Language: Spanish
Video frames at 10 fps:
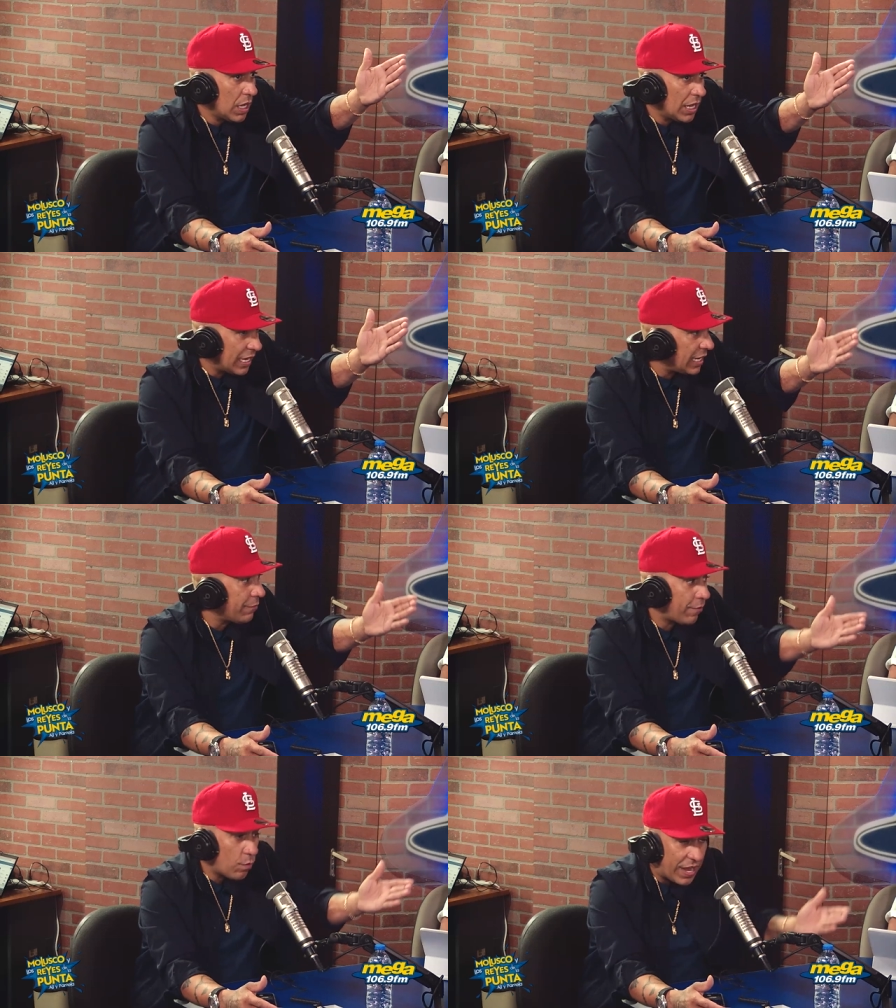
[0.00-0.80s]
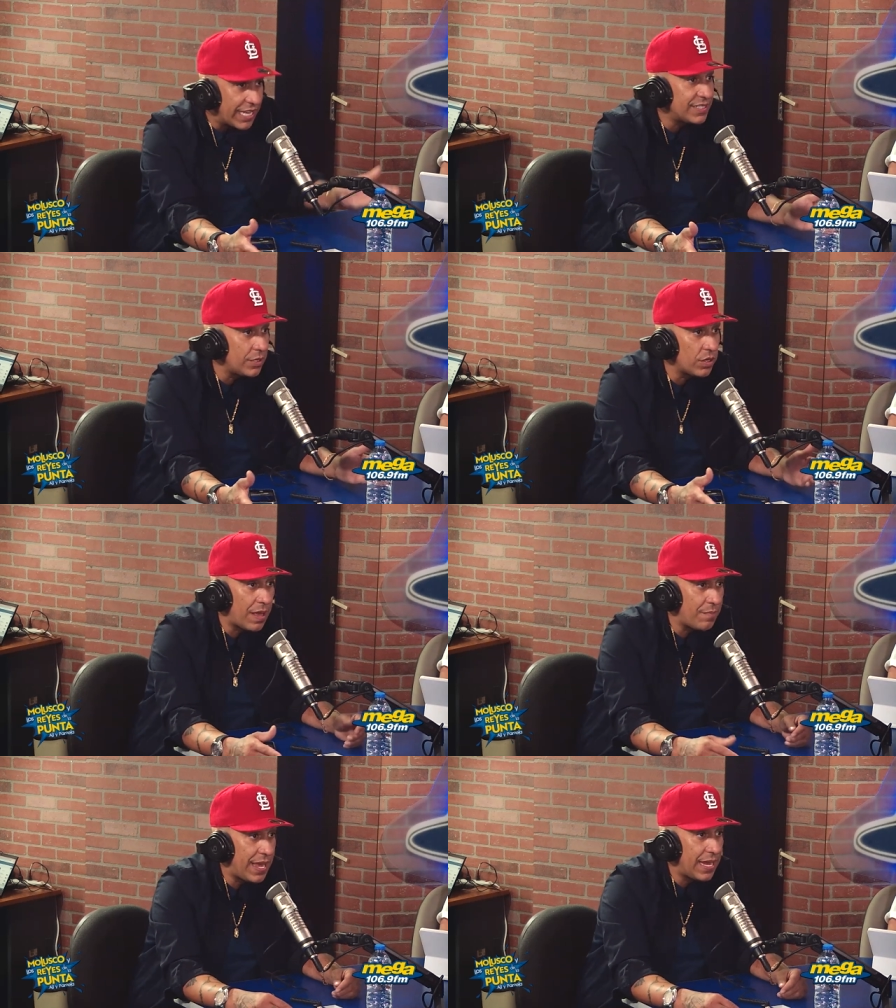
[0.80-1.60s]
y fue un éxito
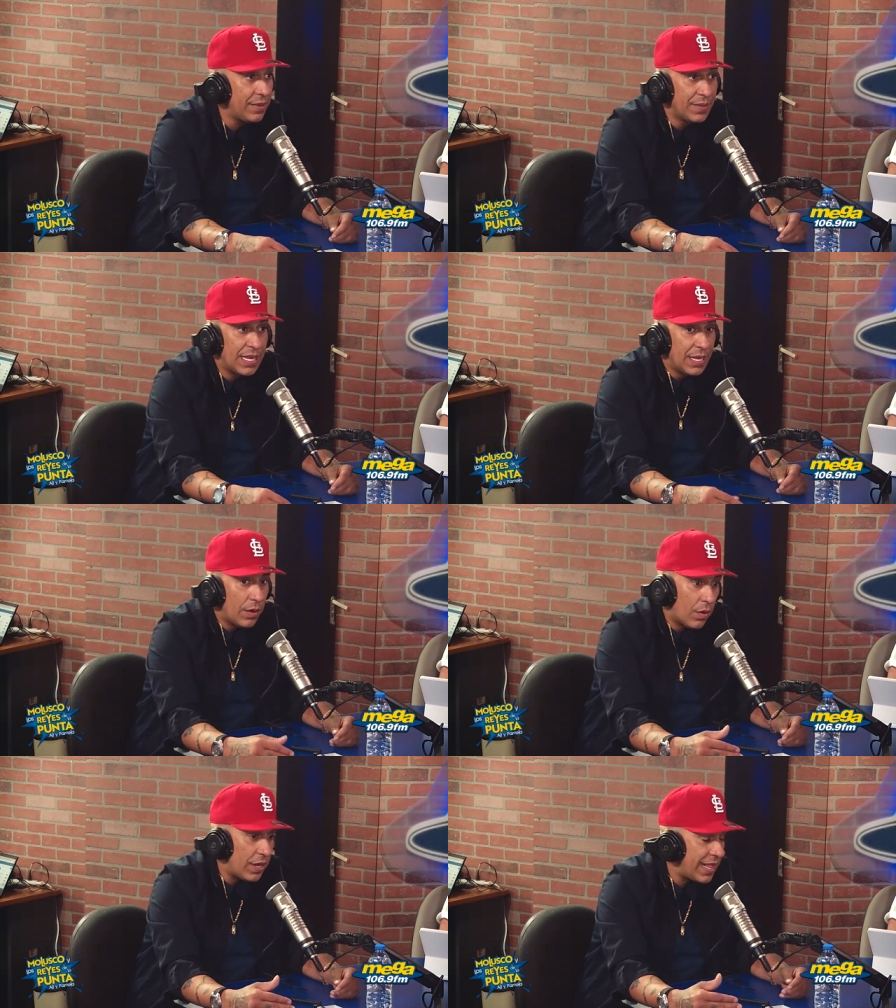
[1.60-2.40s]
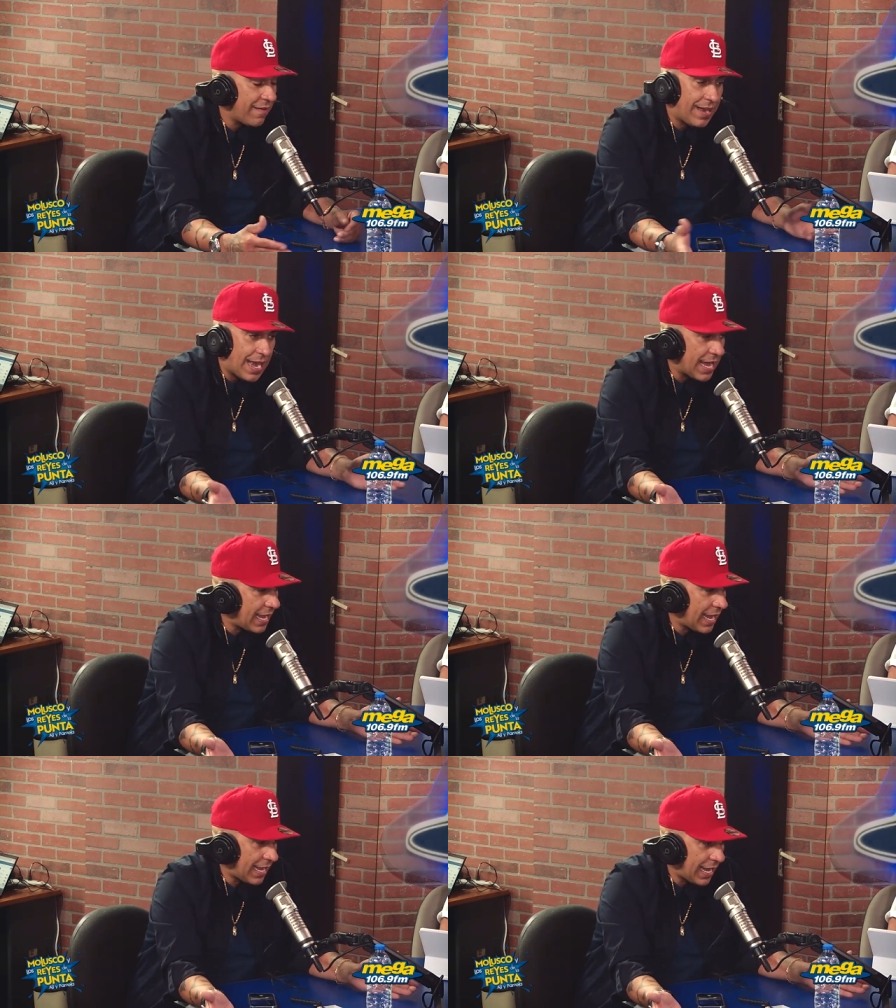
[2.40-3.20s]
también. Oye, de verdad
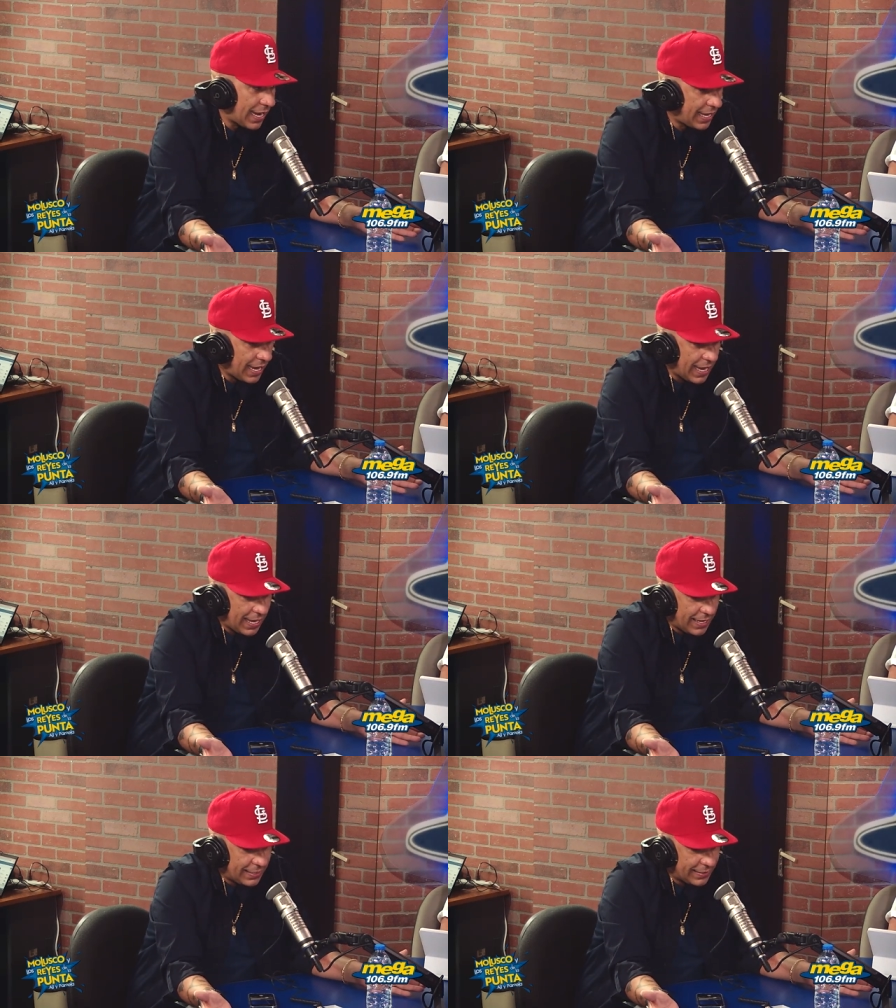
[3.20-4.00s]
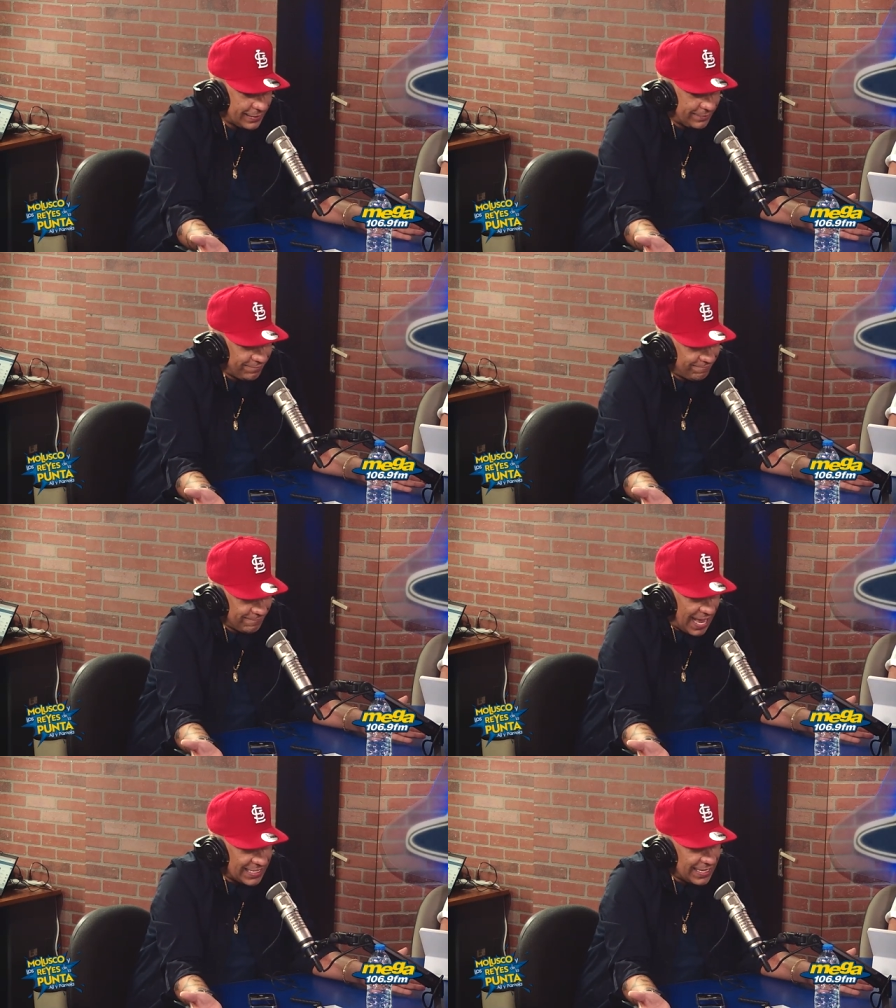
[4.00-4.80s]
que, que
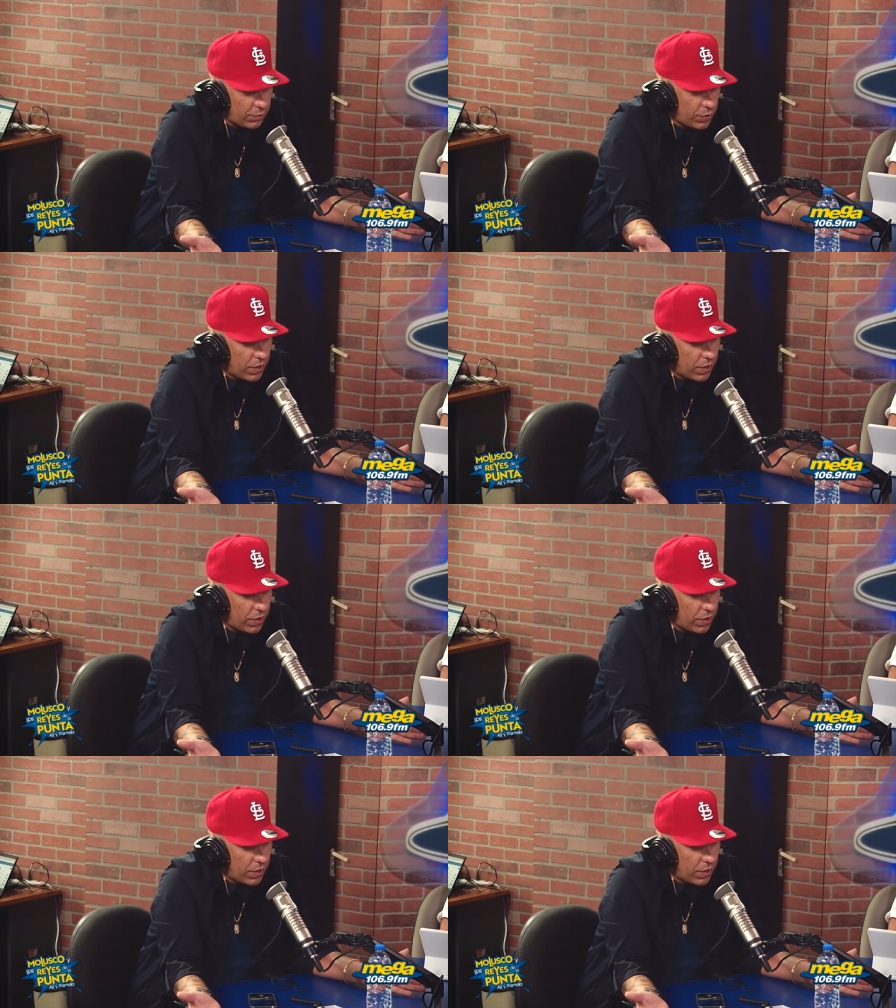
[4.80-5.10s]
hacer unos